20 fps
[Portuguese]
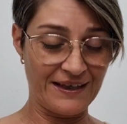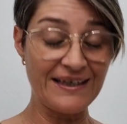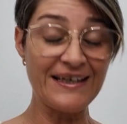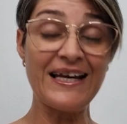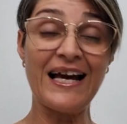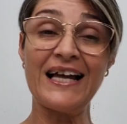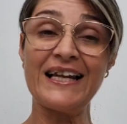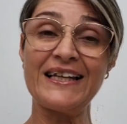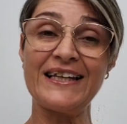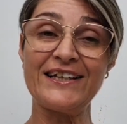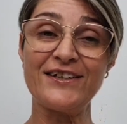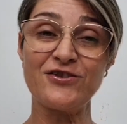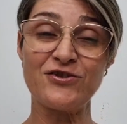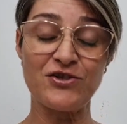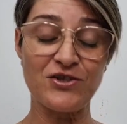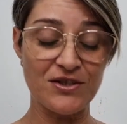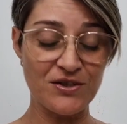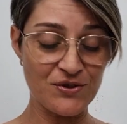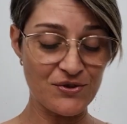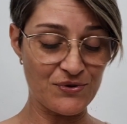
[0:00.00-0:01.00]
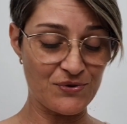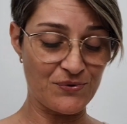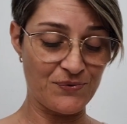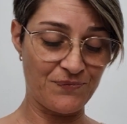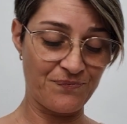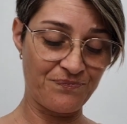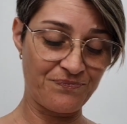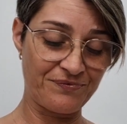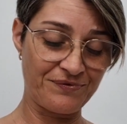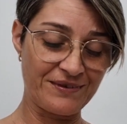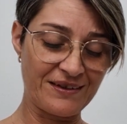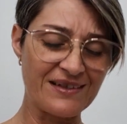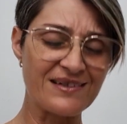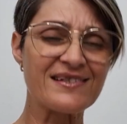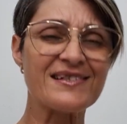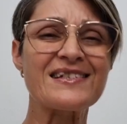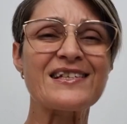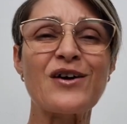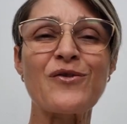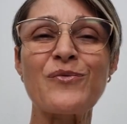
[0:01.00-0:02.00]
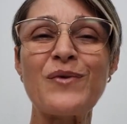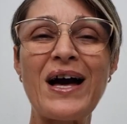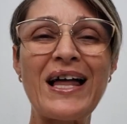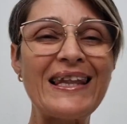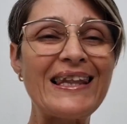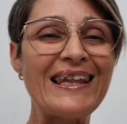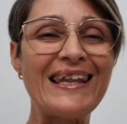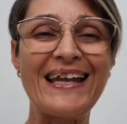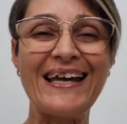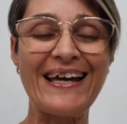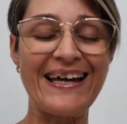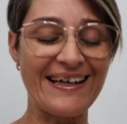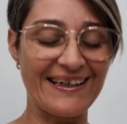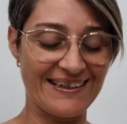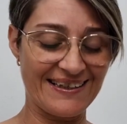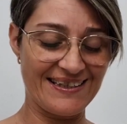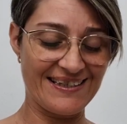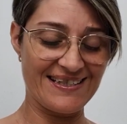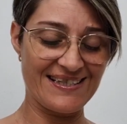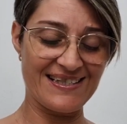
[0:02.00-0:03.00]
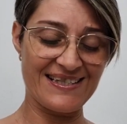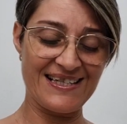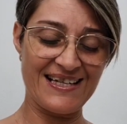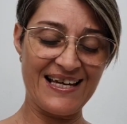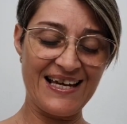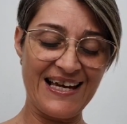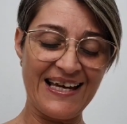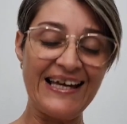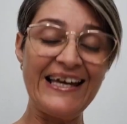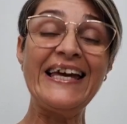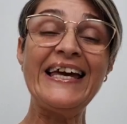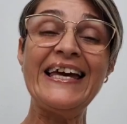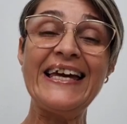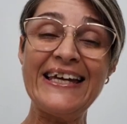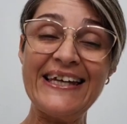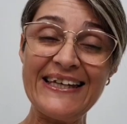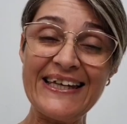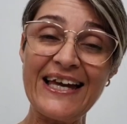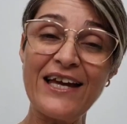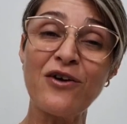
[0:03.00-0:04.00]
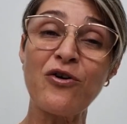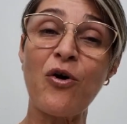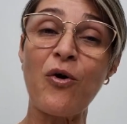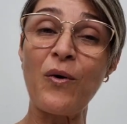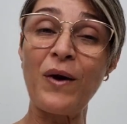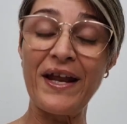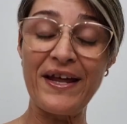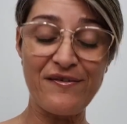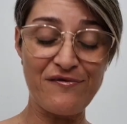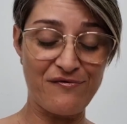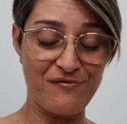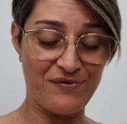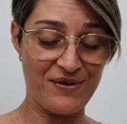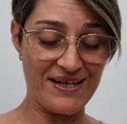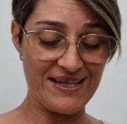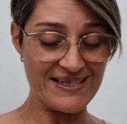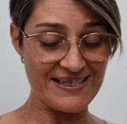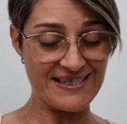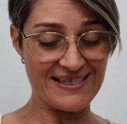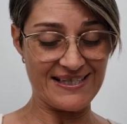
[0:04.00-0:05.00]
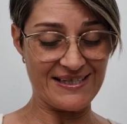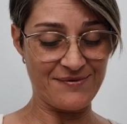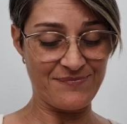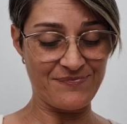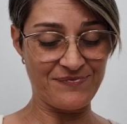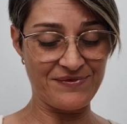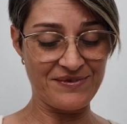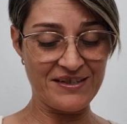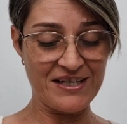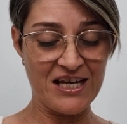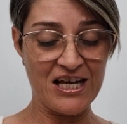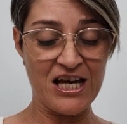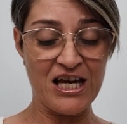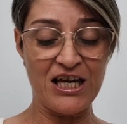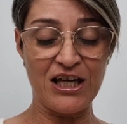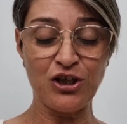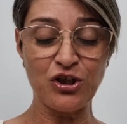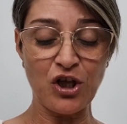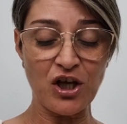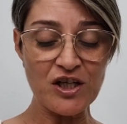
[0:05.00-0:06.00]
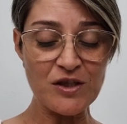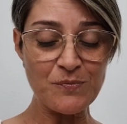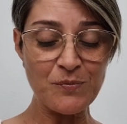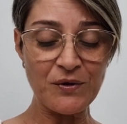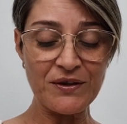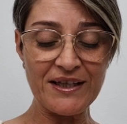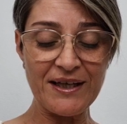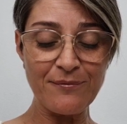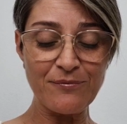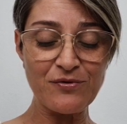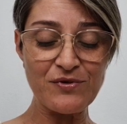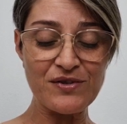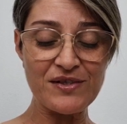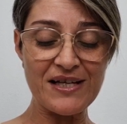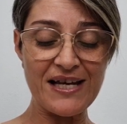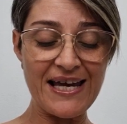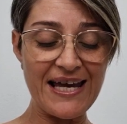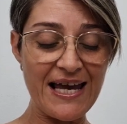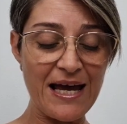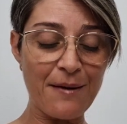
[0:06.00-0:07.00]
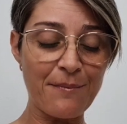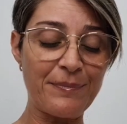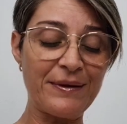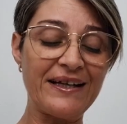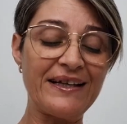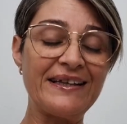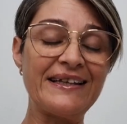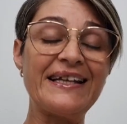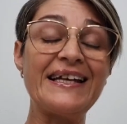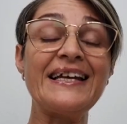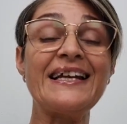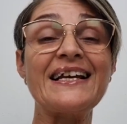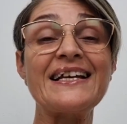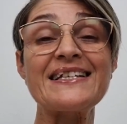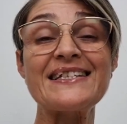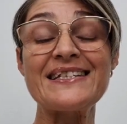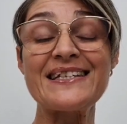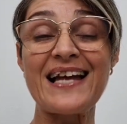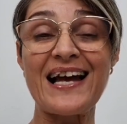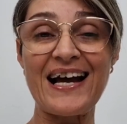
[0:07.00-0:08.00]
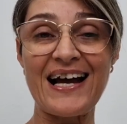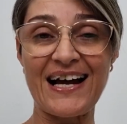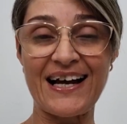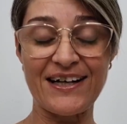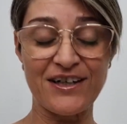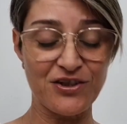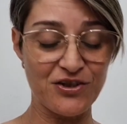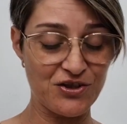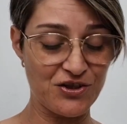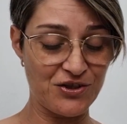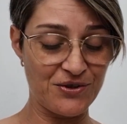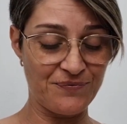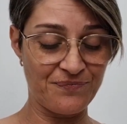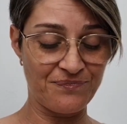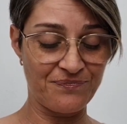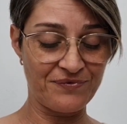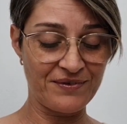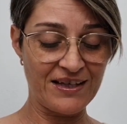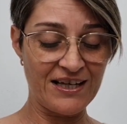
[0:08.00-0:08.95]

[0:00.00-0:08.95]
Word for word: E além disso, são alegres, riem com leveza, e nós podemos reaprender esta arte,